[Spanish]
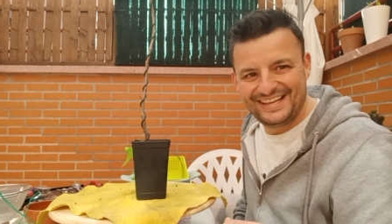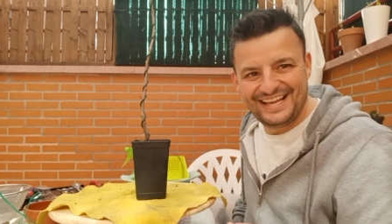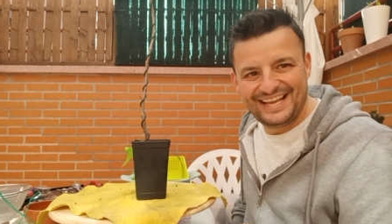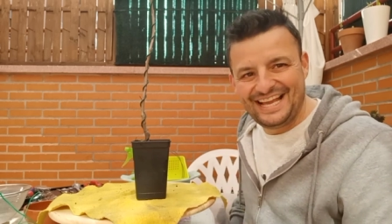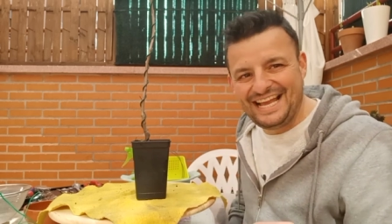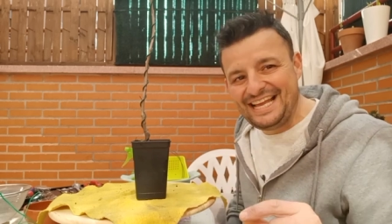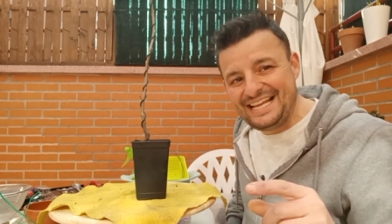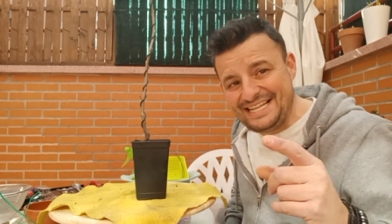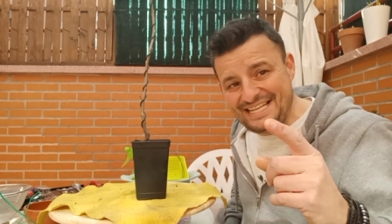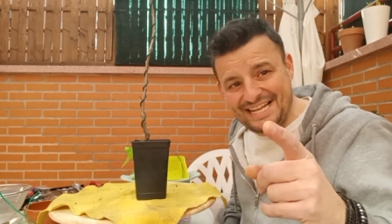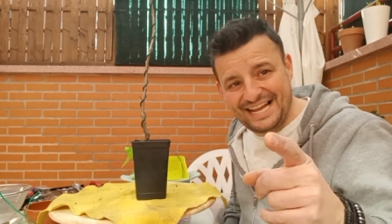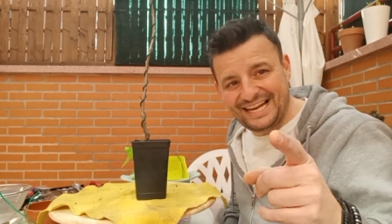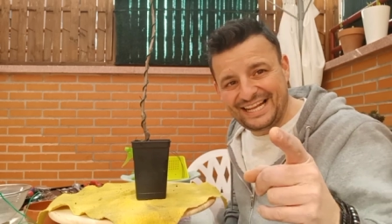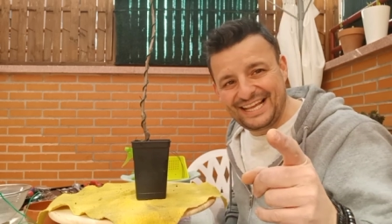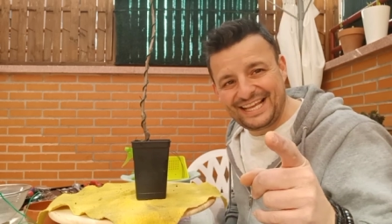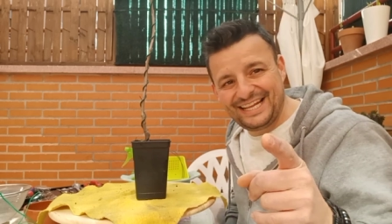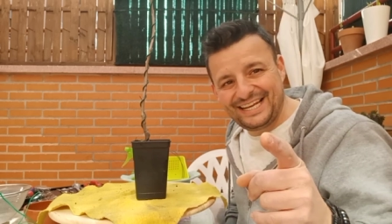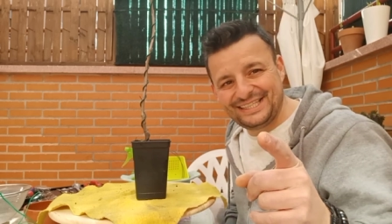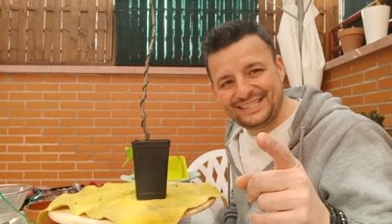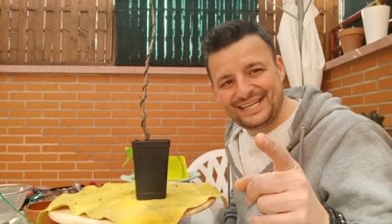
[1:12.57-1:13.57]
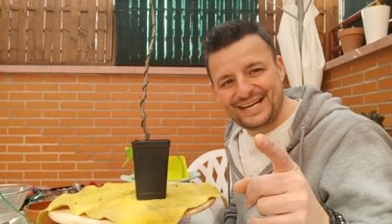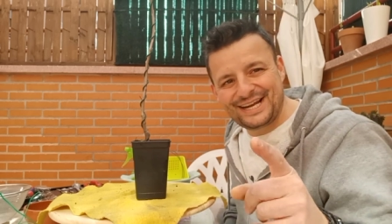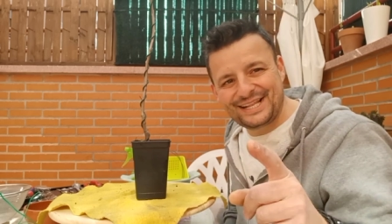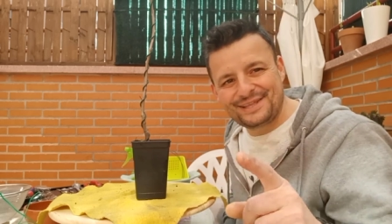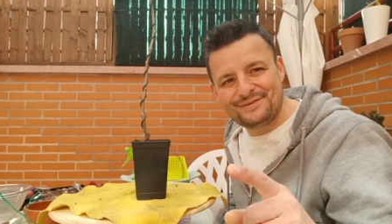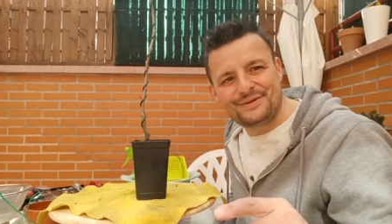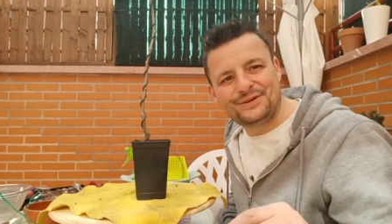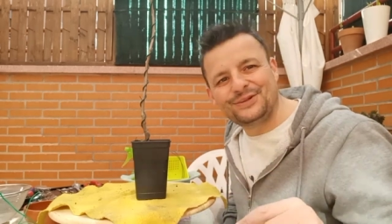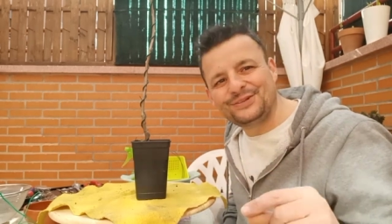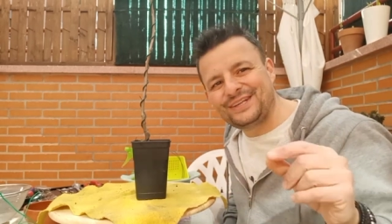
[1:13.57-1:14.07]
y el que quiera tirar
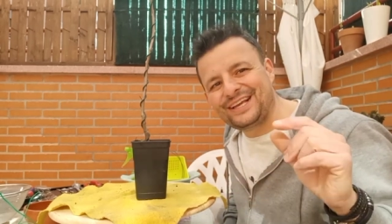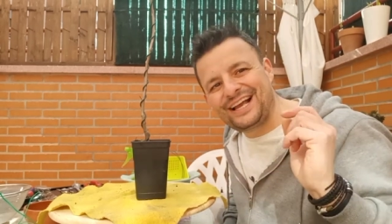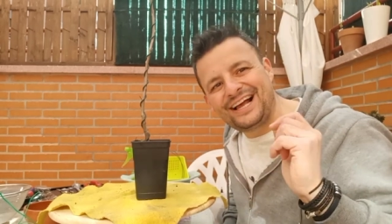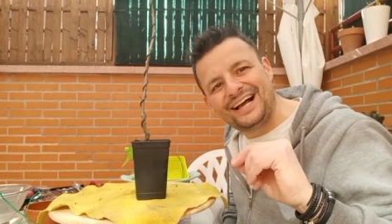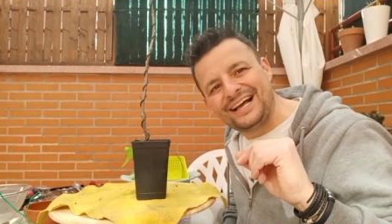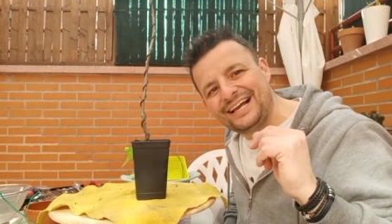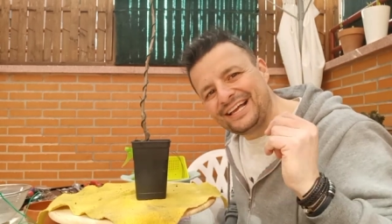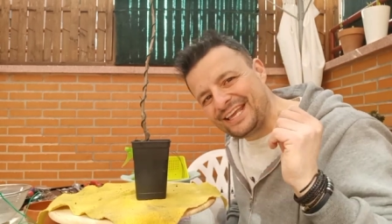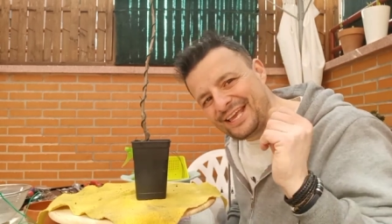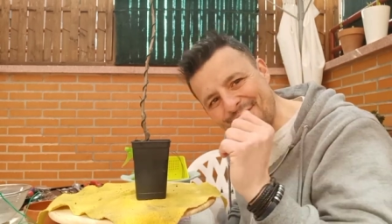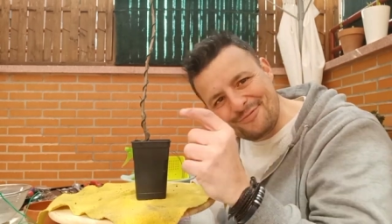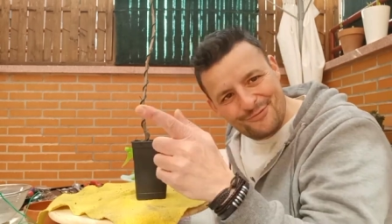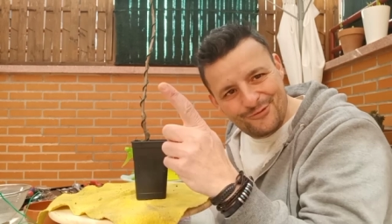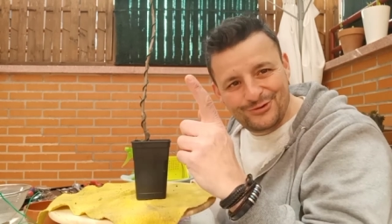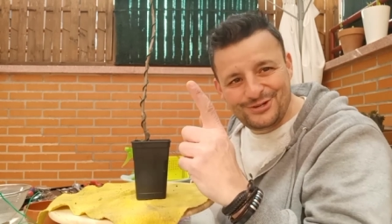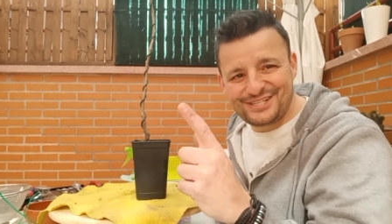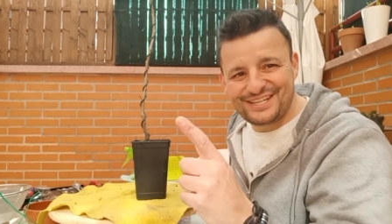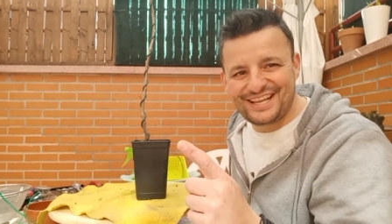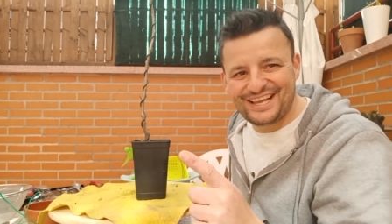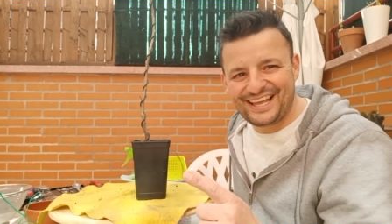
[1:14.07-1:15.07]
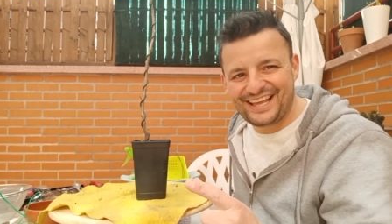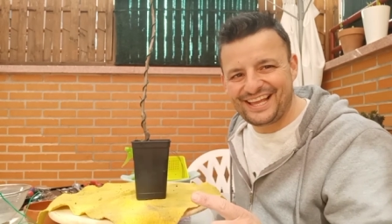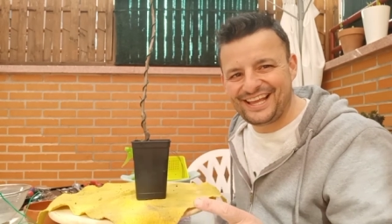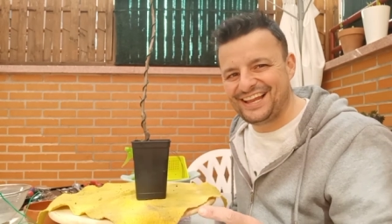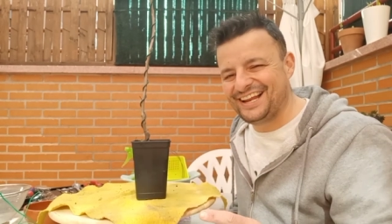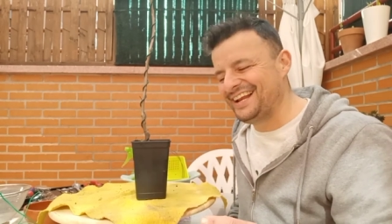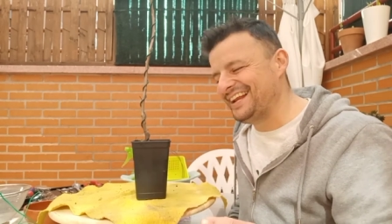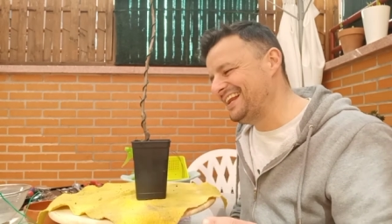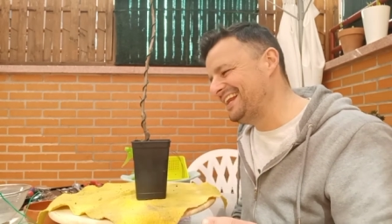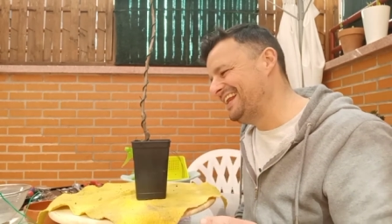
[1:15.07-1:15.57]
de meroteca, que busque
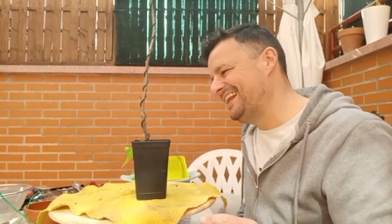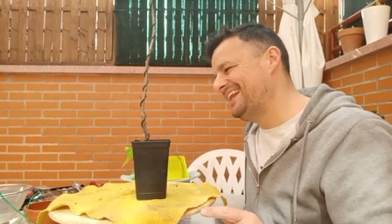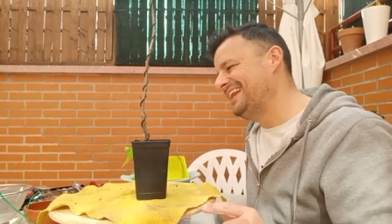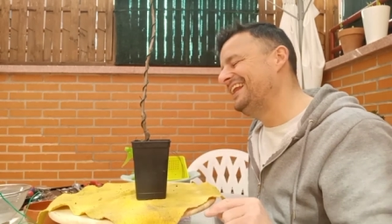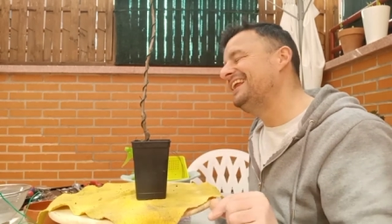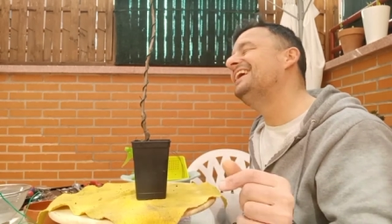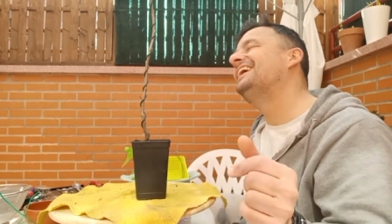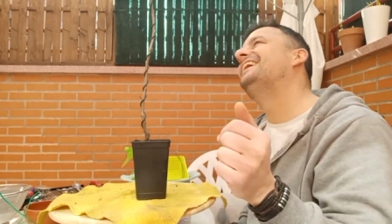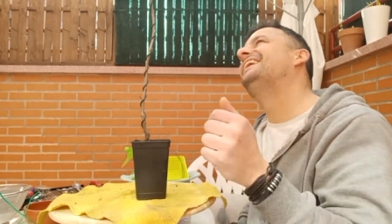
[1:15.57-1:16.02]
el,